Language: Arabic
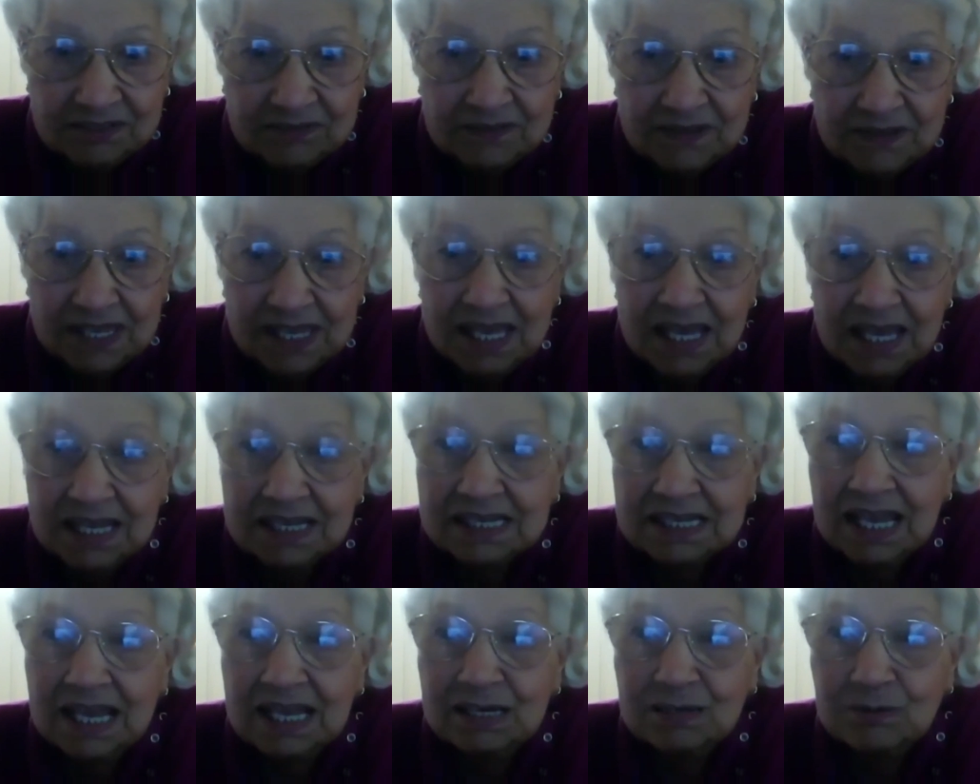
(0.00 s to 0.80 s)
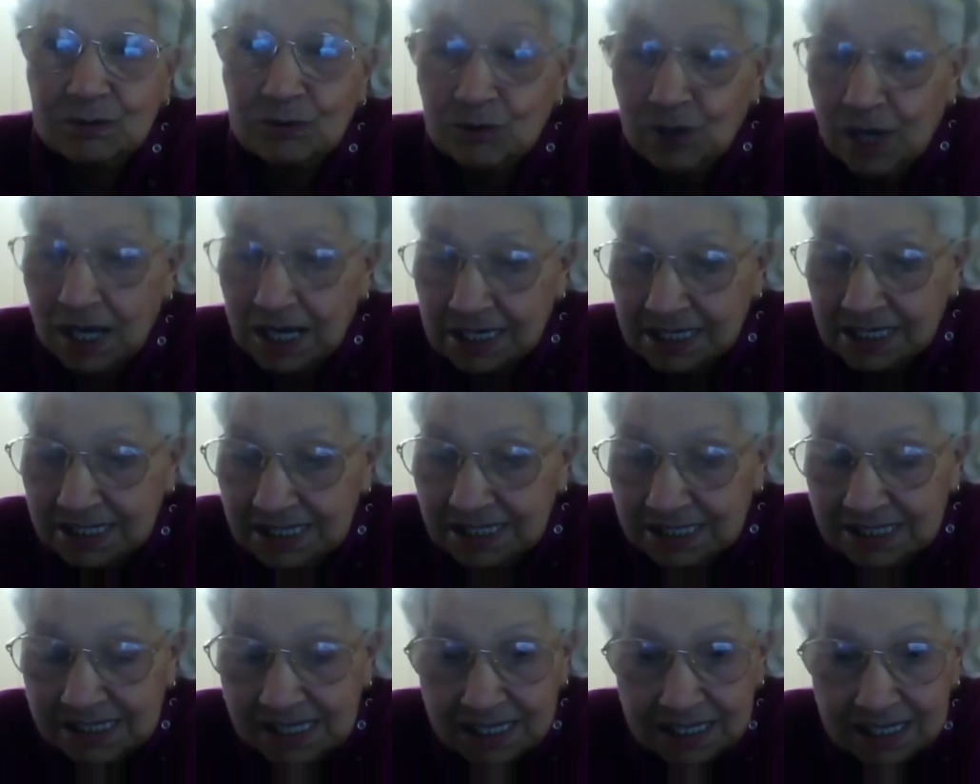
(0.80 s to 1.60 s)
فيعني قال له
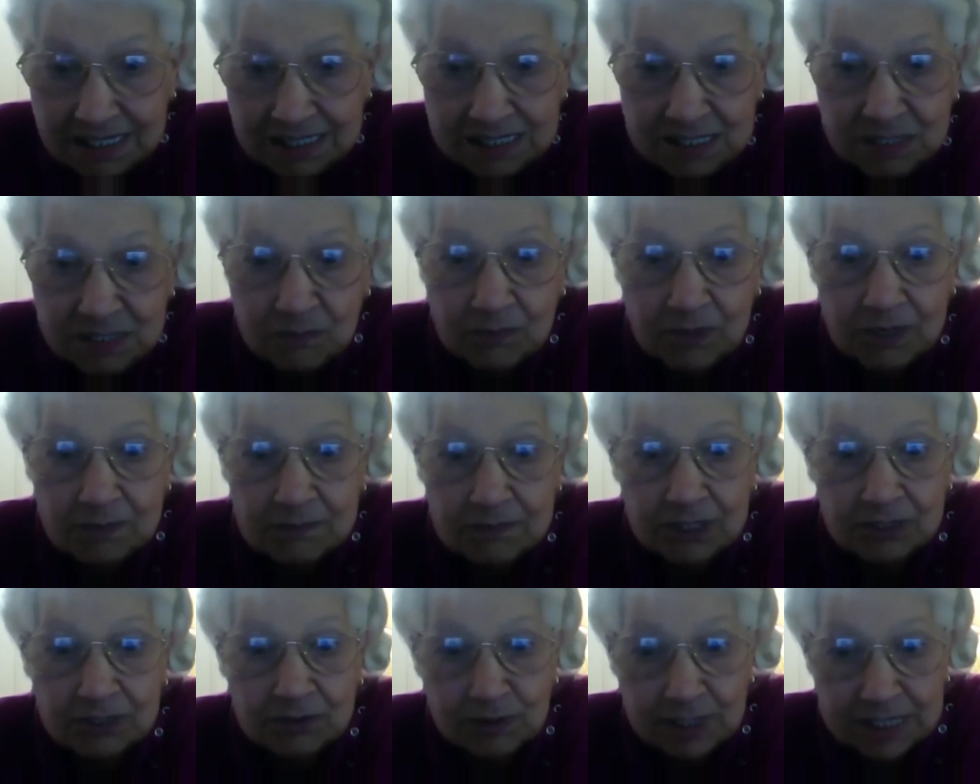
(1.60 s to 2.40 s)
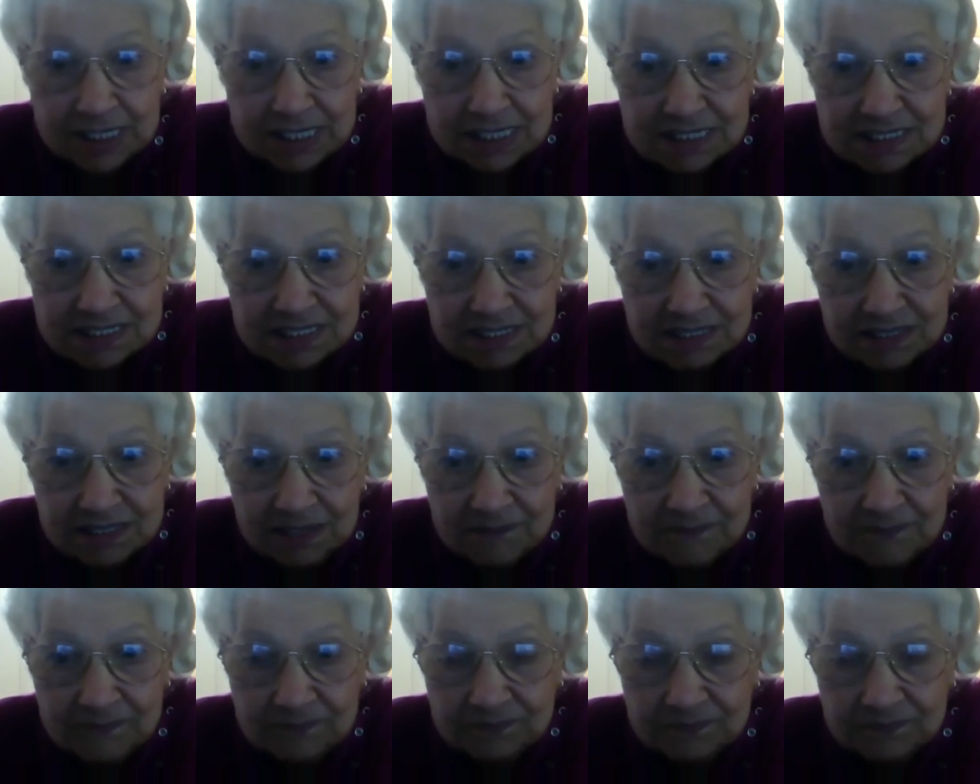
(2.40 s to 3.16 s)
اكيد يعني ماما كويسه